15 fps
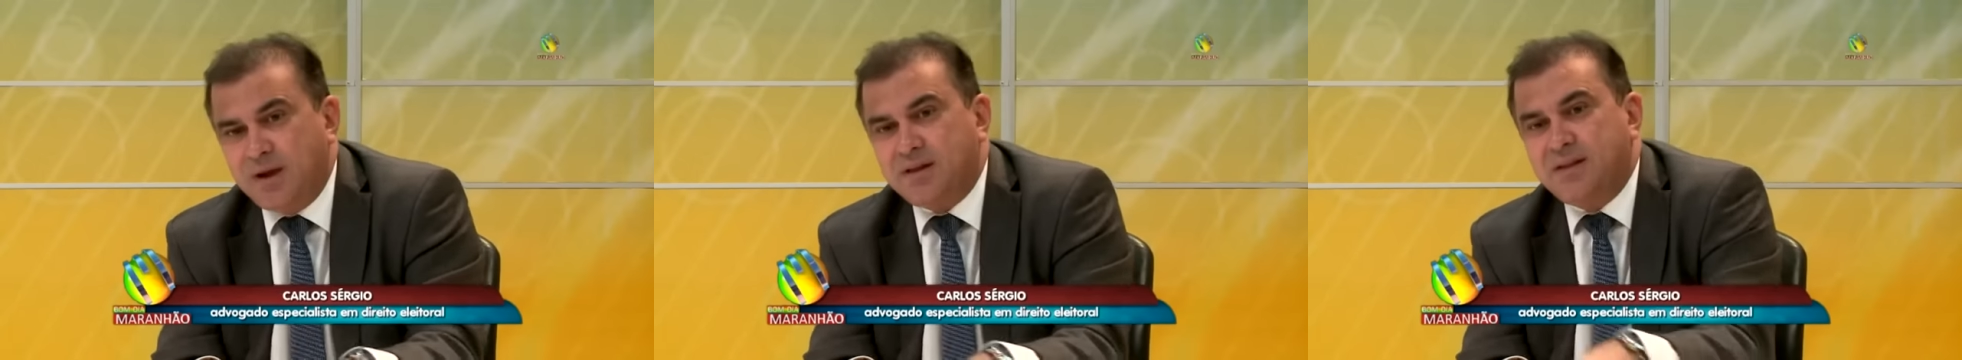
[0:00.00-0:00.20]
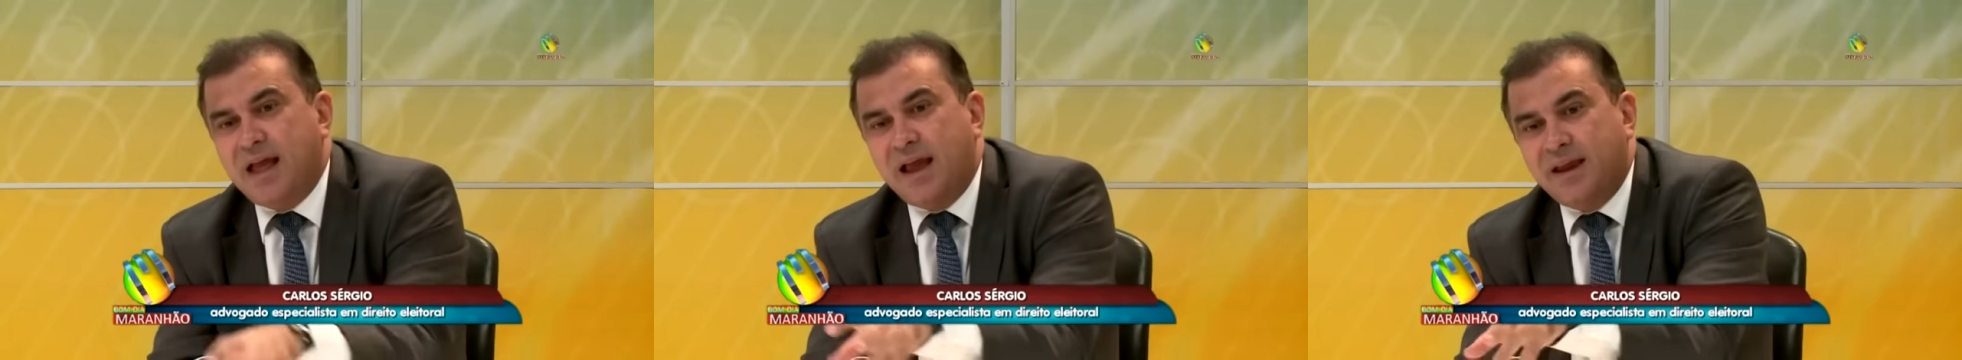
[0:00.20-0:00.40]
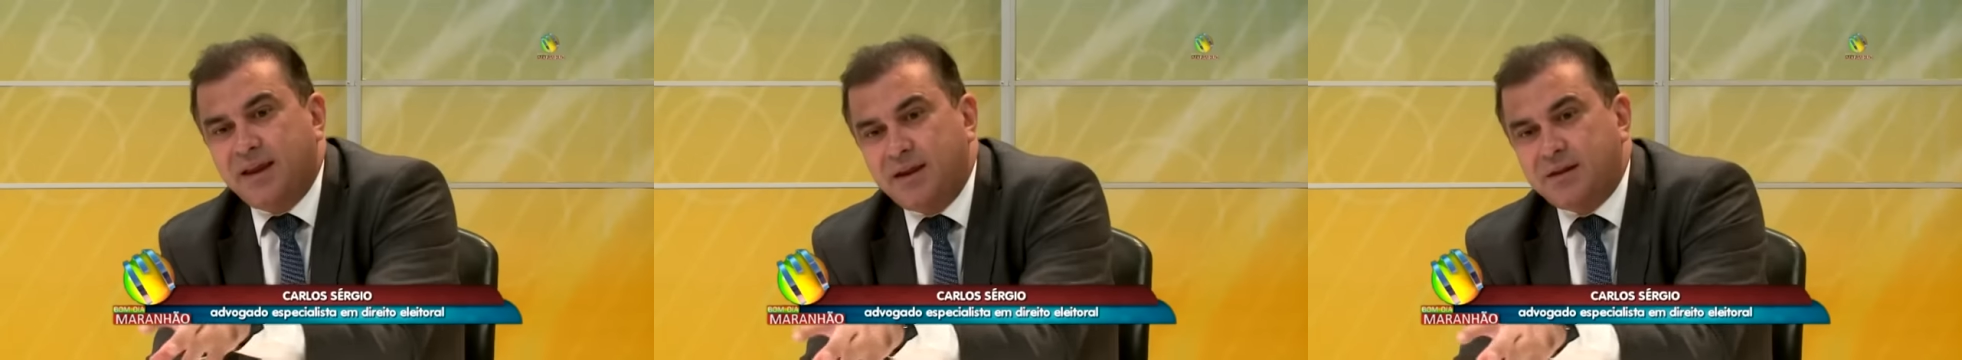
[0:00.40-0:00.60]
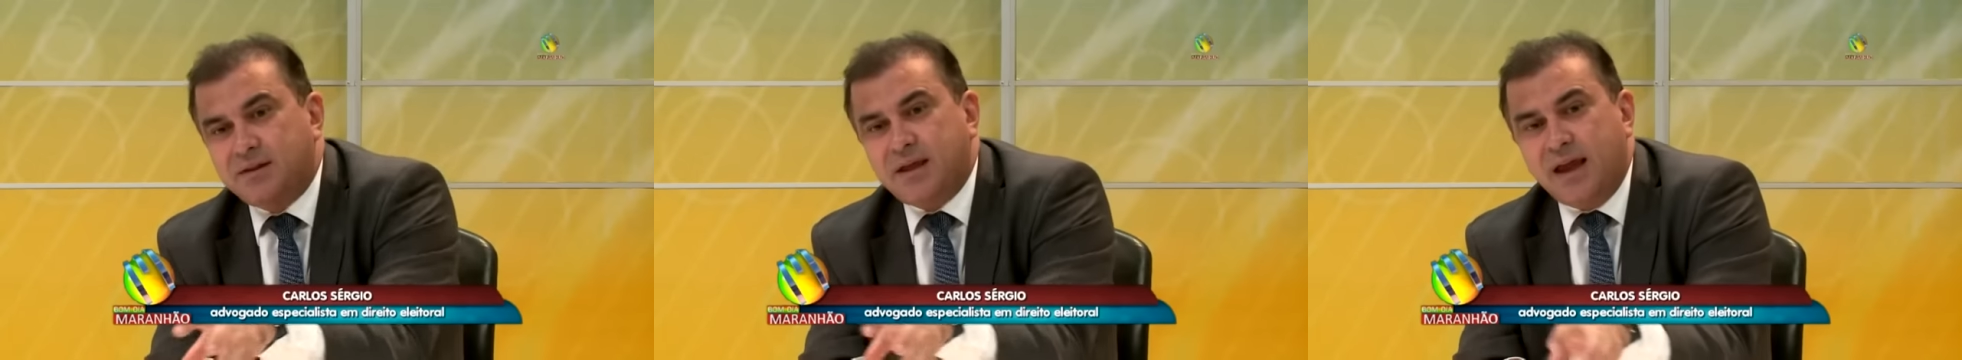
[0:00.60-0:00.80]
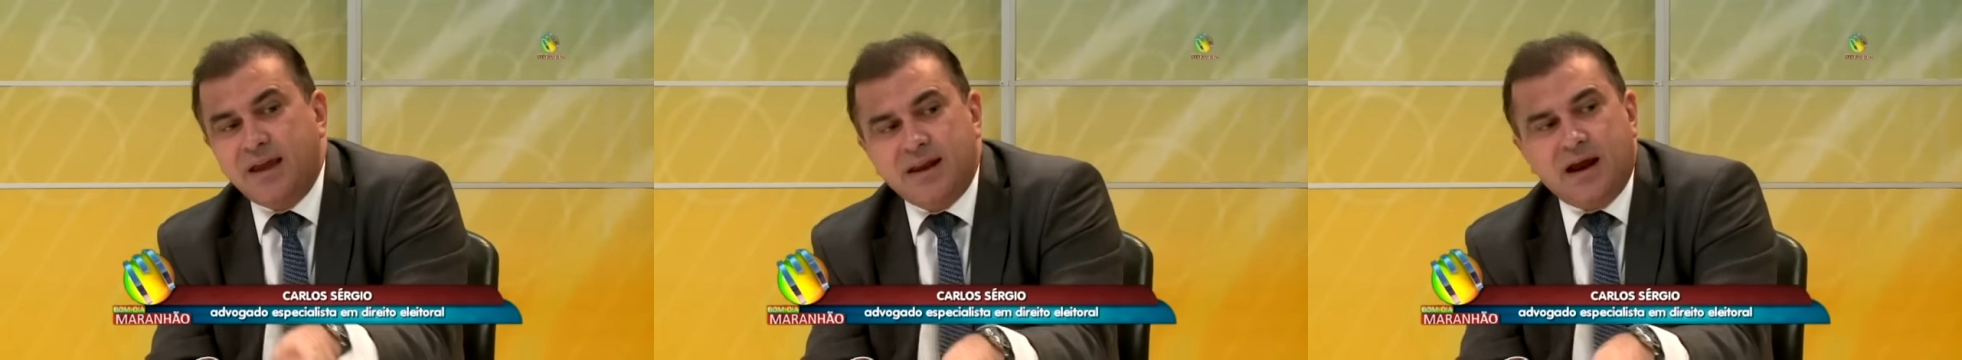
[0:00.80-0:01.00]
mas daí
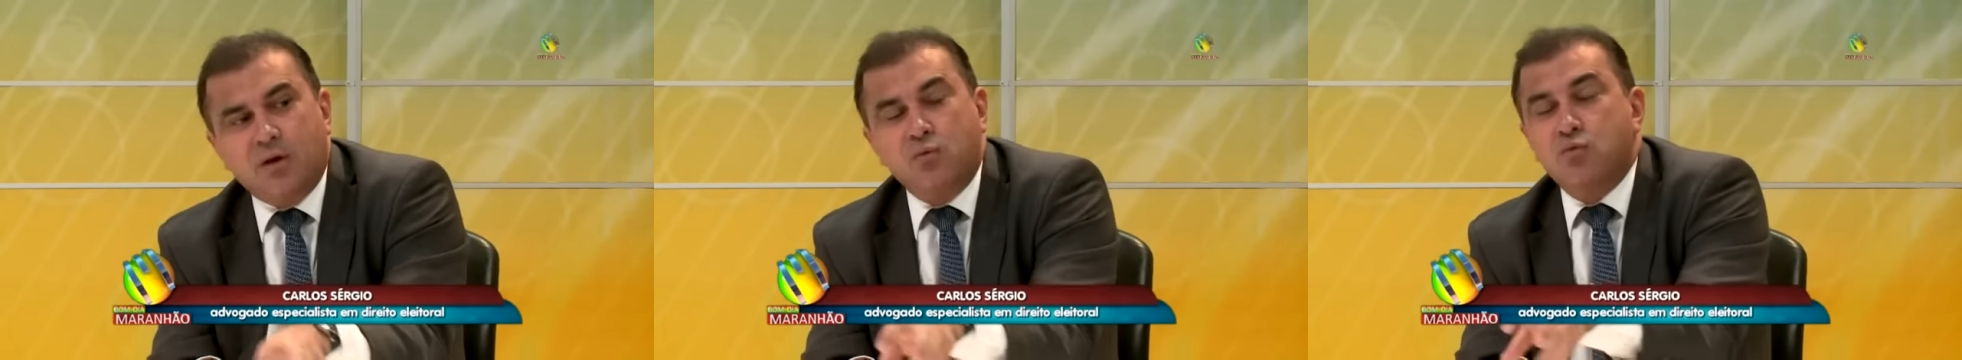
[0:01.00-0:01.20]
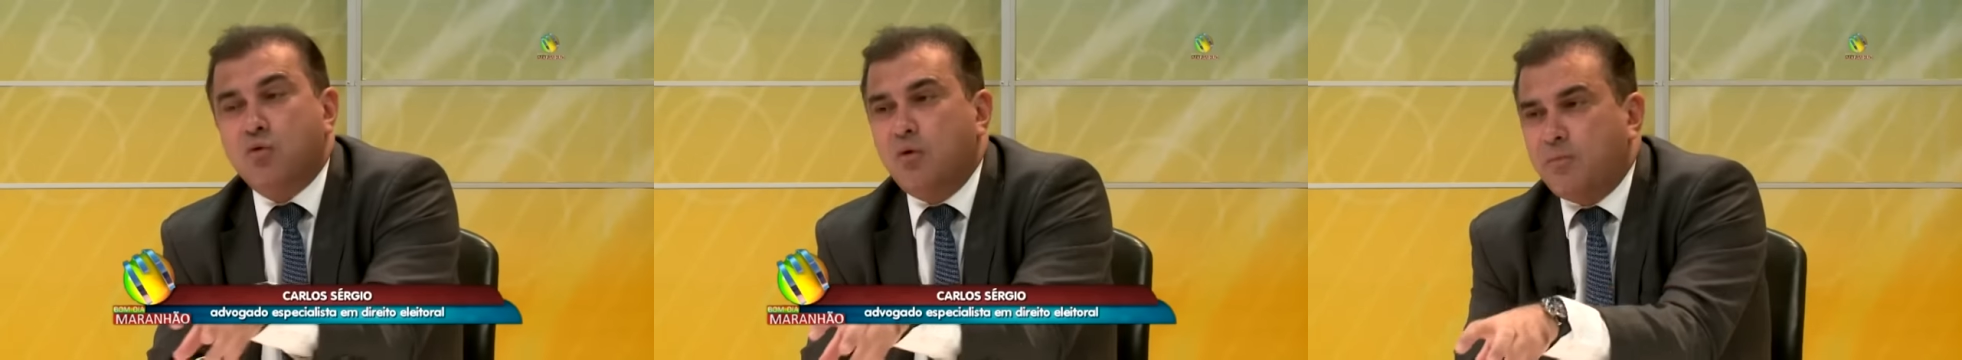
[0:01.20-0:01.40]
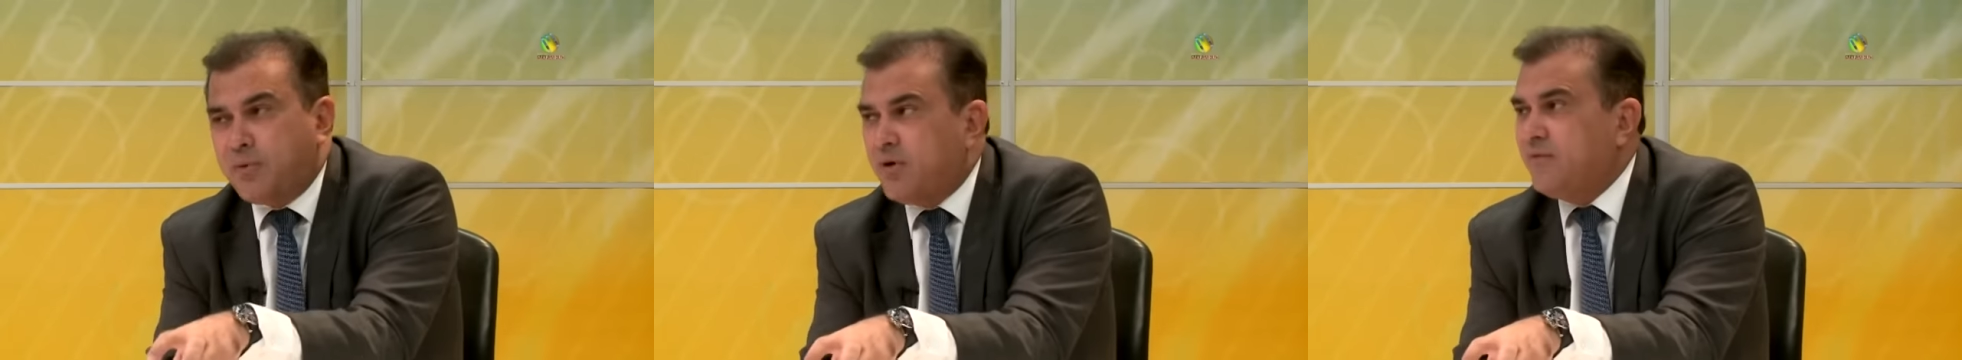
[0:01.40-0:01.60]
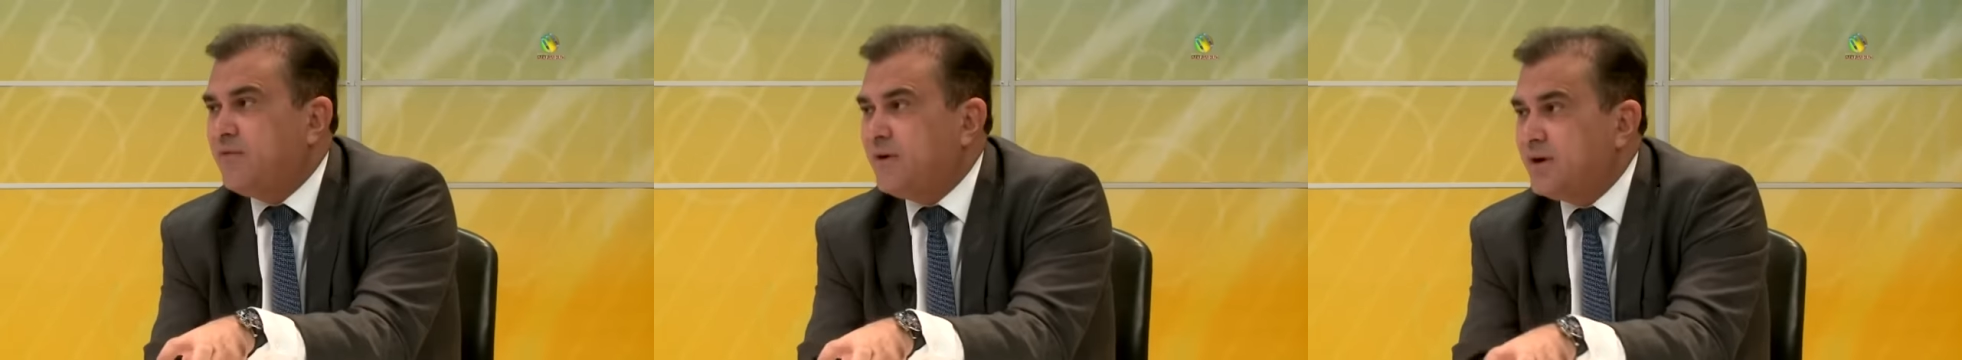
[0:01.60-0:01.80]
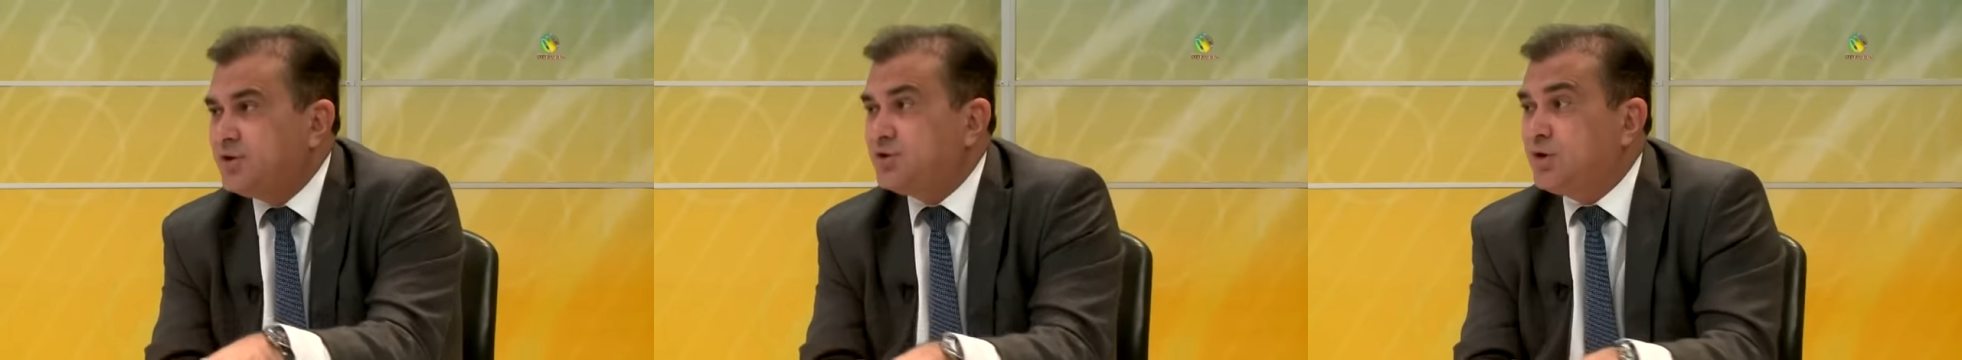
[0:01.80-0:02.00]
sairá um
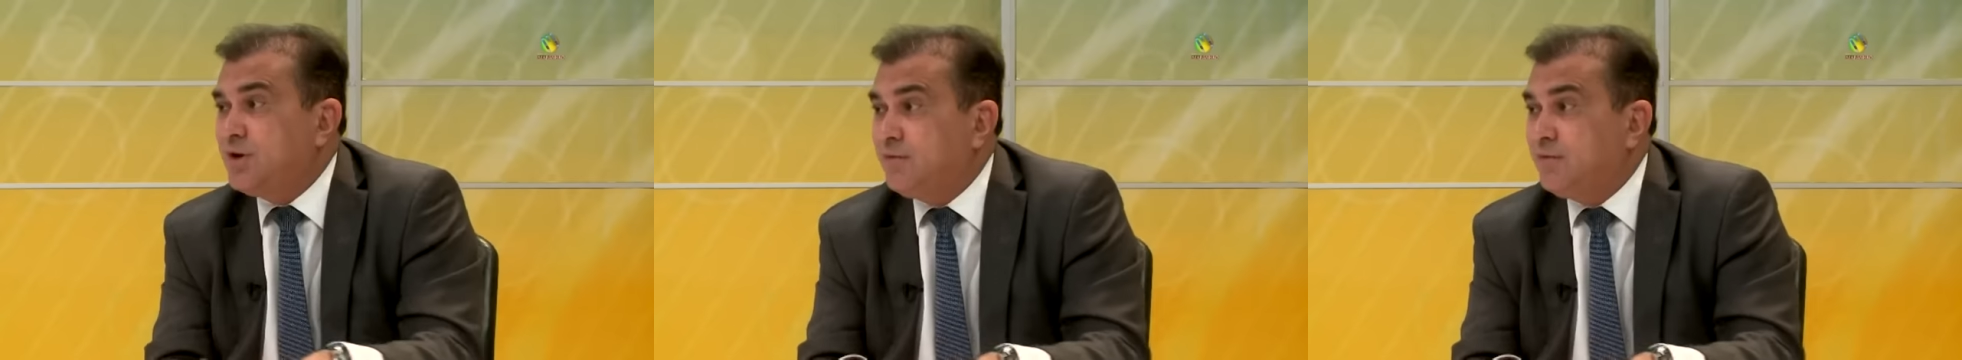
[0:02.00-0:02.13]
comprovante